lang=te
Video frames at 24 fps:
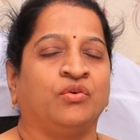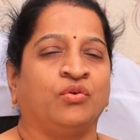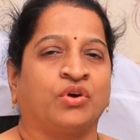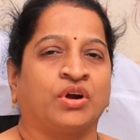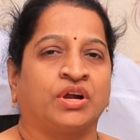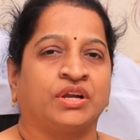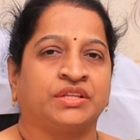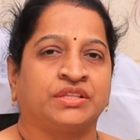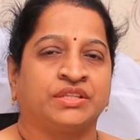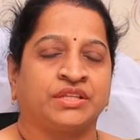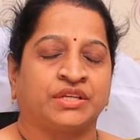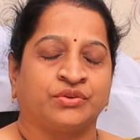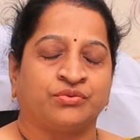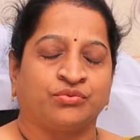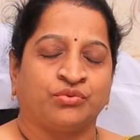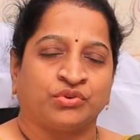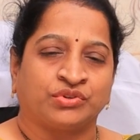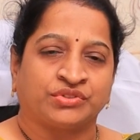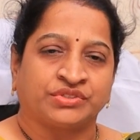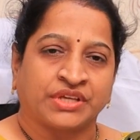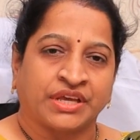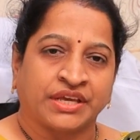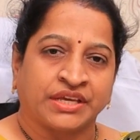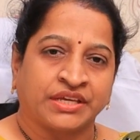ఒక త్రీ
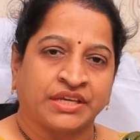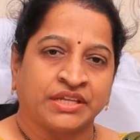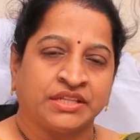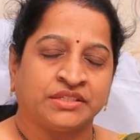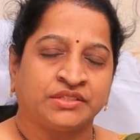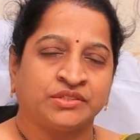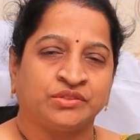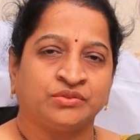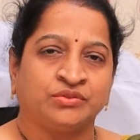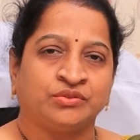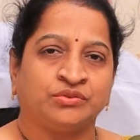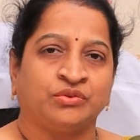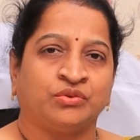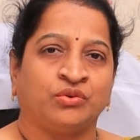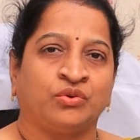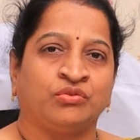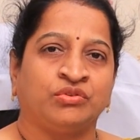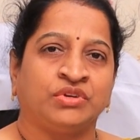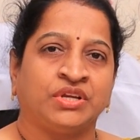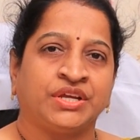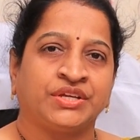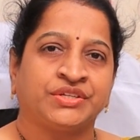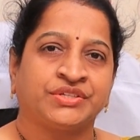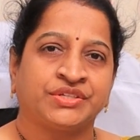ఫోర్ సైకిల్స్
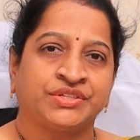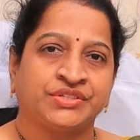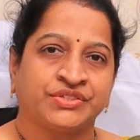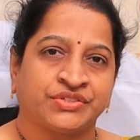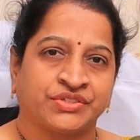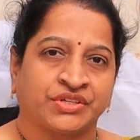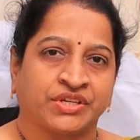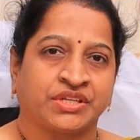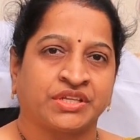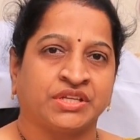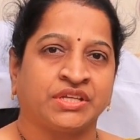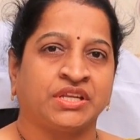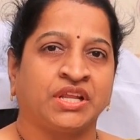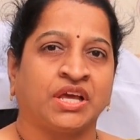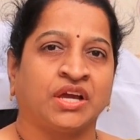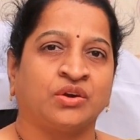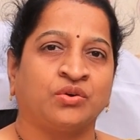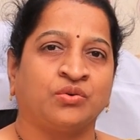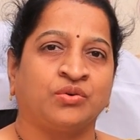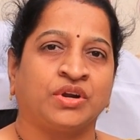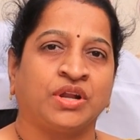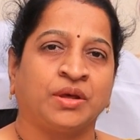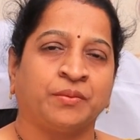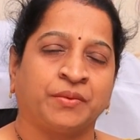ఓవులేషన్ జరిగినా
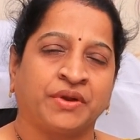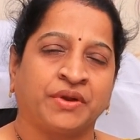కూడా